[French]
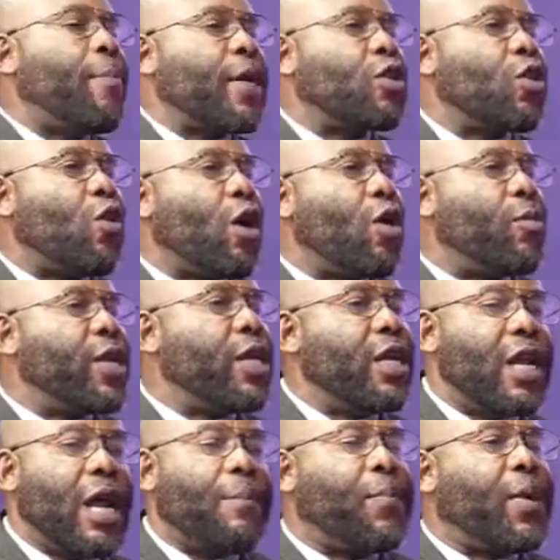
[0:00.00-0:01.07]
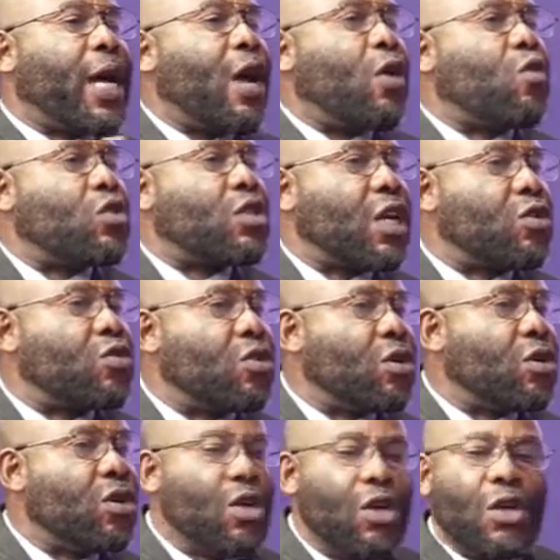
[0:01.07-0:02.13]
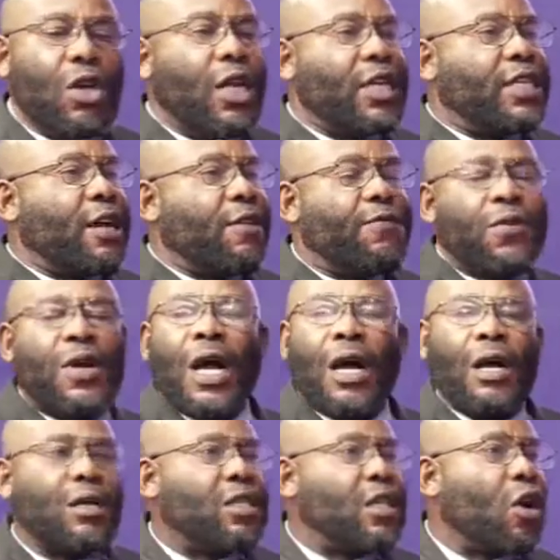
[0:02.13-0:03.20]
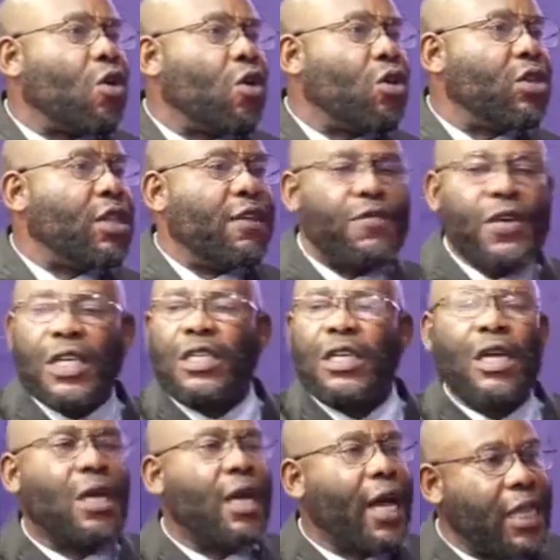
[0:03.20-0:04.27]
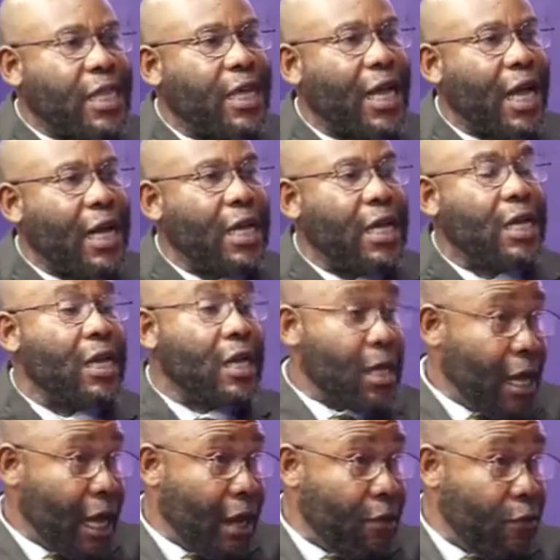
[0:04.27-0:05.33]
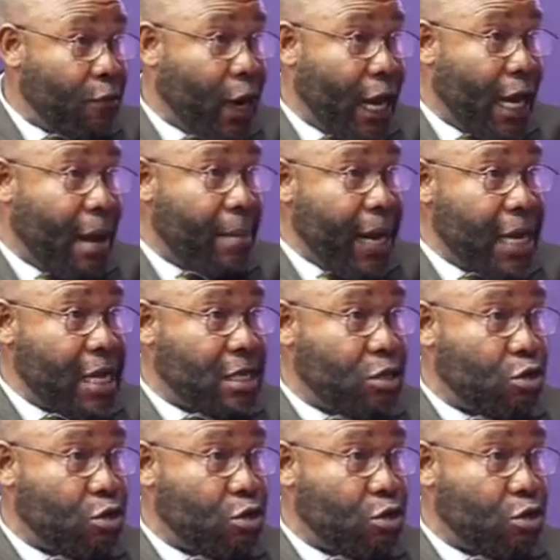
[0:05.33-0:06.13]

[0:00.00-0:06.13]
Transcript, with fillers: du Royaume-Uni, l'Empire anglo-saxon. Les Afghans seront déversés à Kigali. Voyez la malice du